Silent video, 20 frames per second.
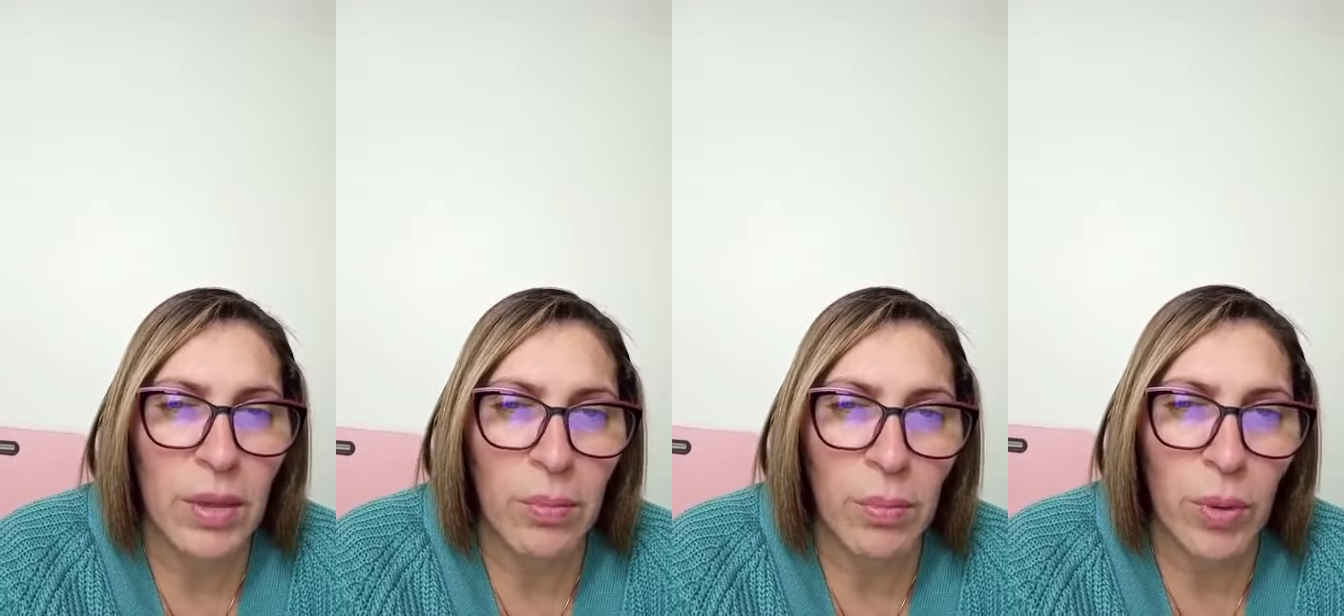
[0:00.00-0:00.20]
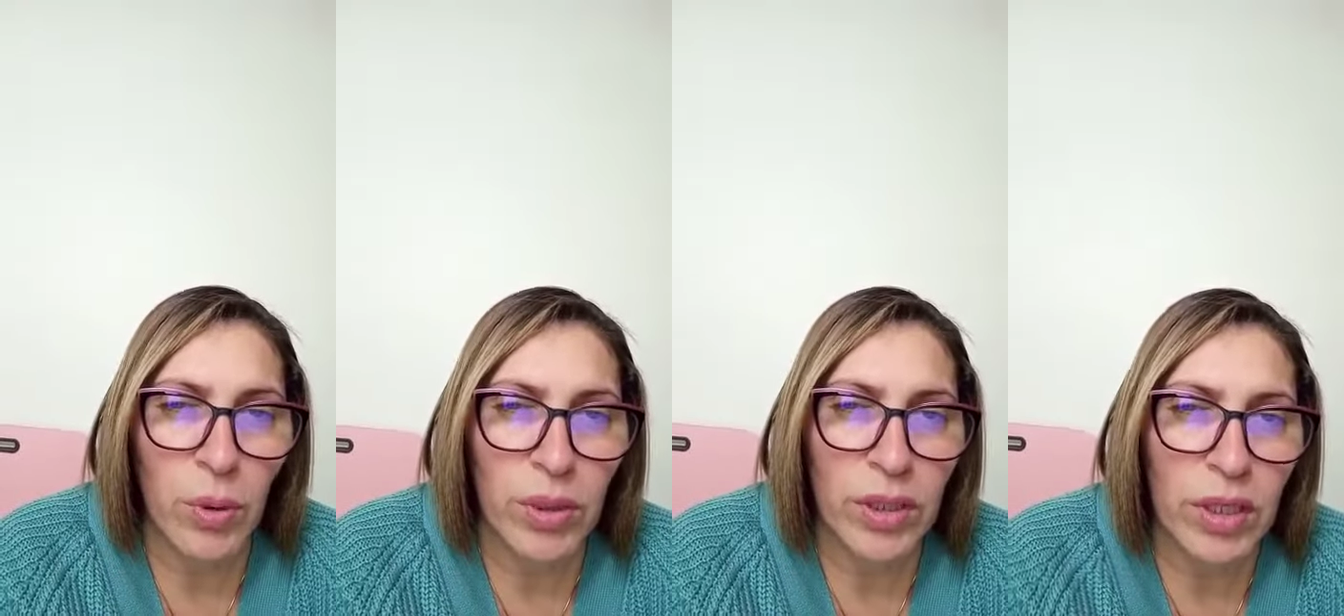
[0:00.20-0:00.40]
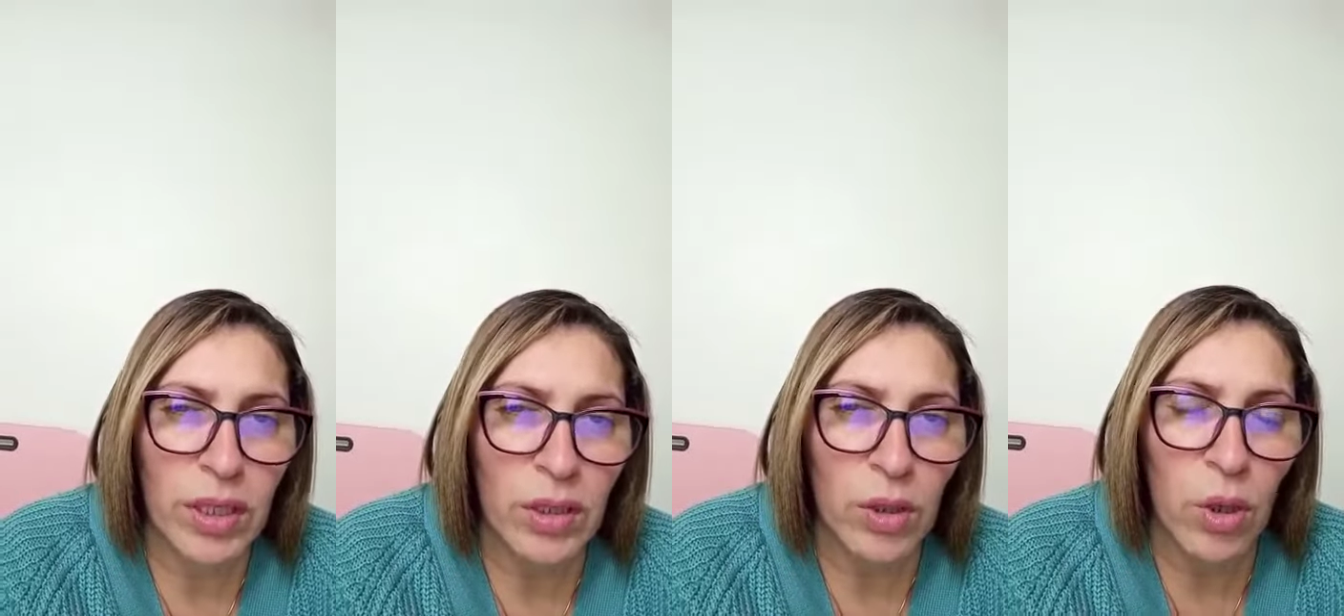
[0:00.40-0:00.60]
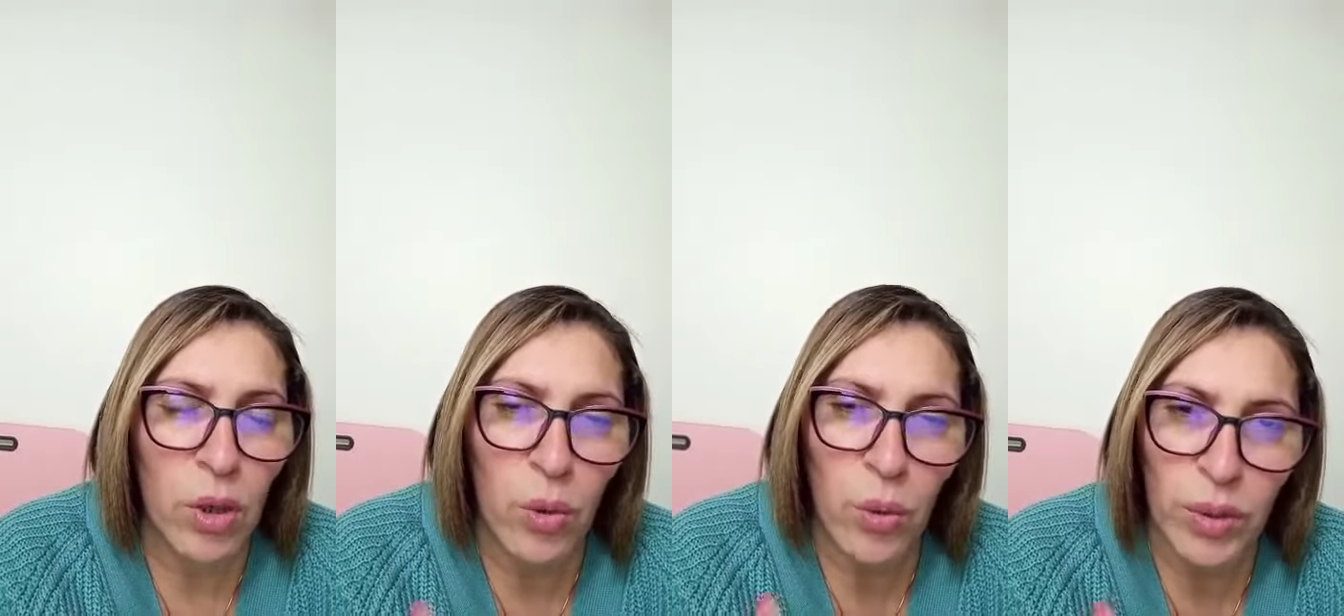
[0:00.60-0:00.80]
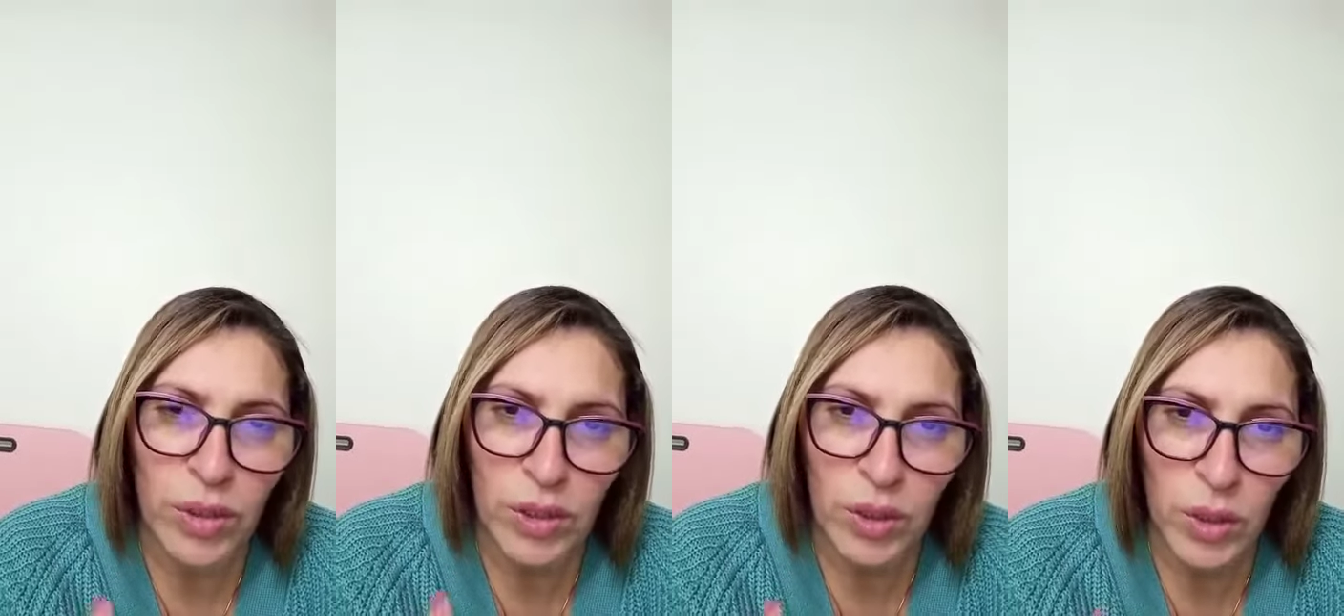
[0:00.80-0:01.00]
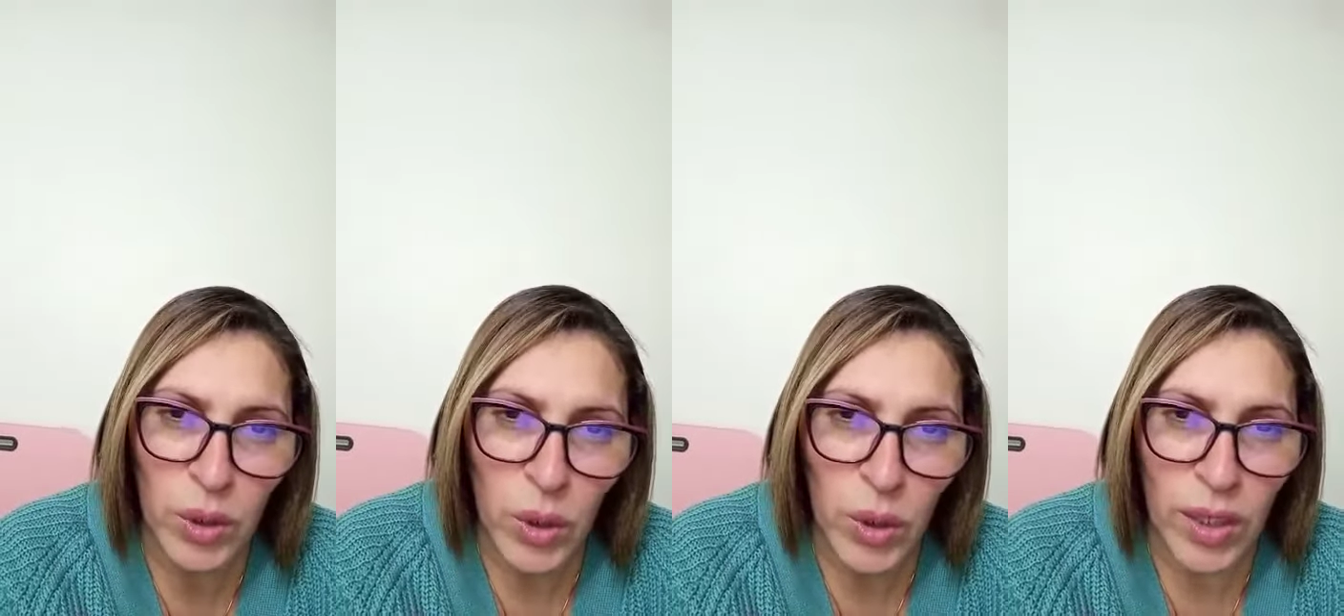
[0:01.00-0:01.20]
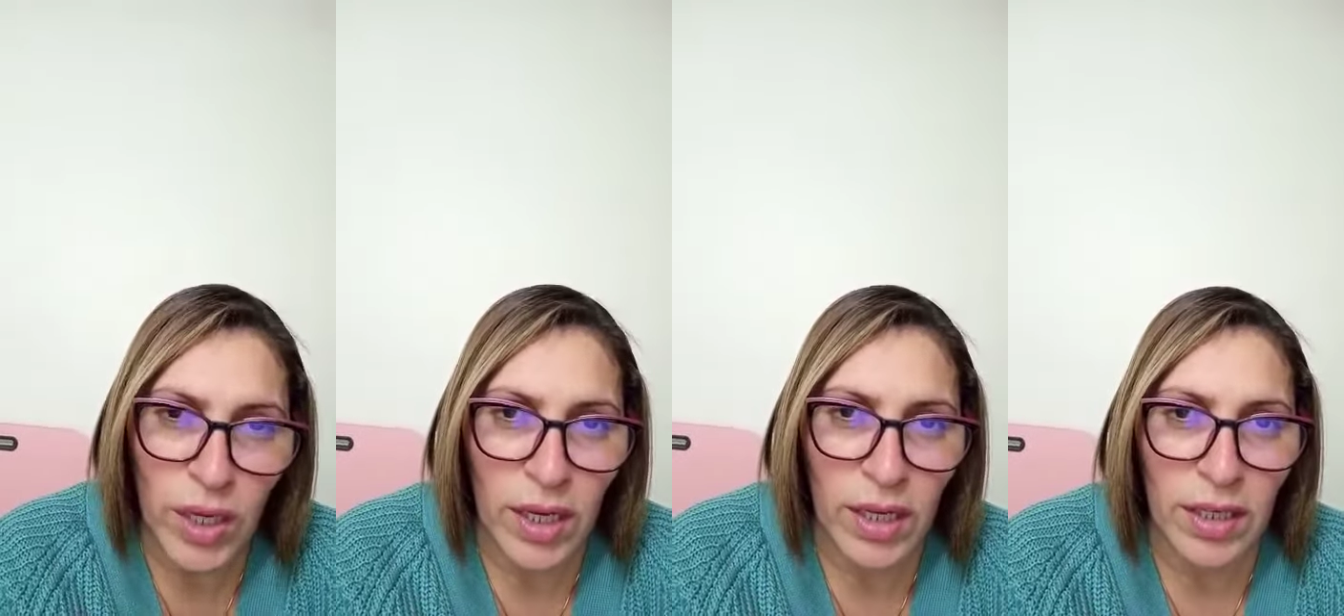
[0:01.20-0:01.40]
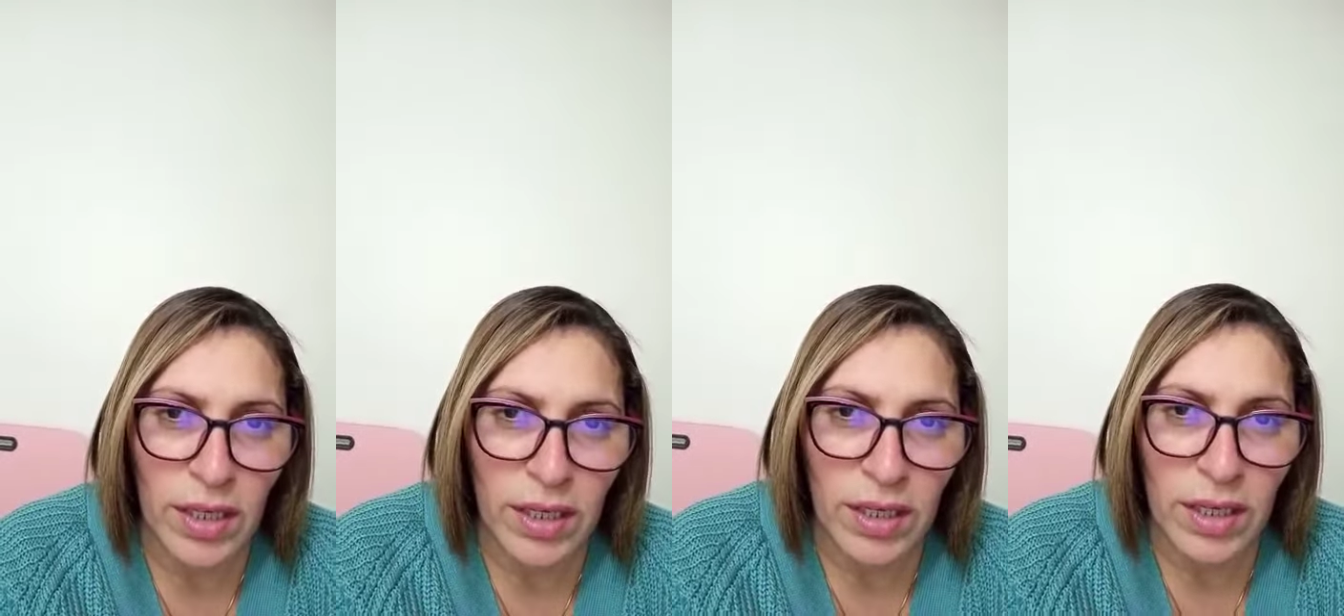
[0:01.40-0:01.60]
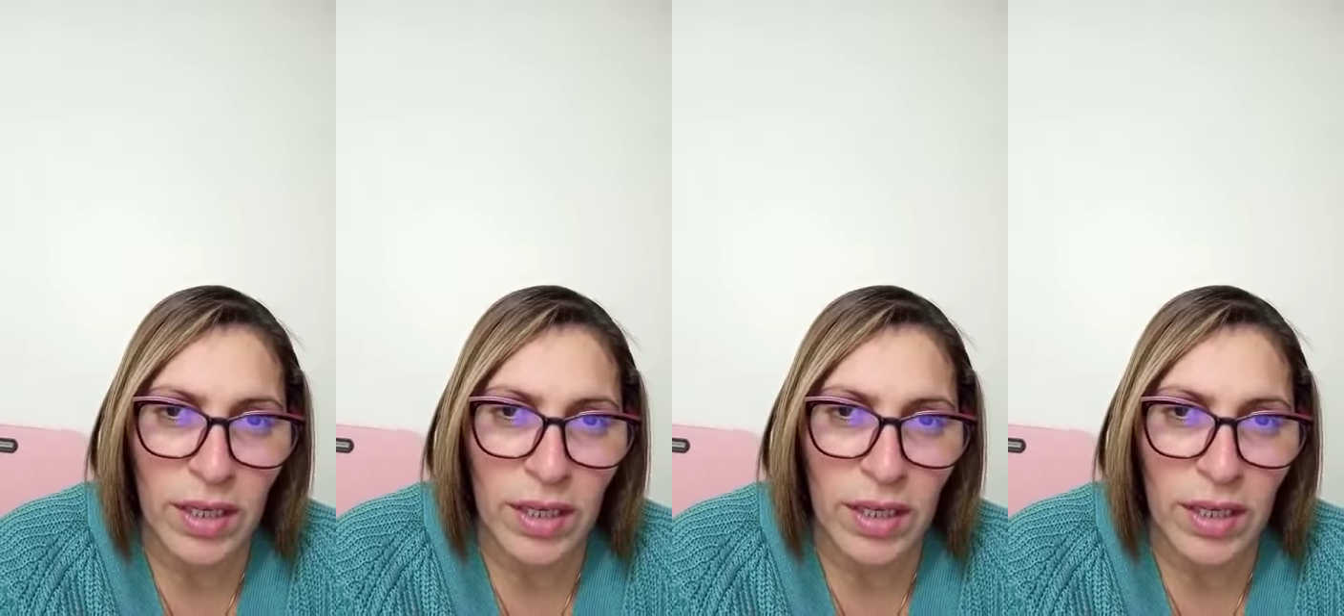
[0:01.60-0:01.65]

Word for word: porque nos cuestiona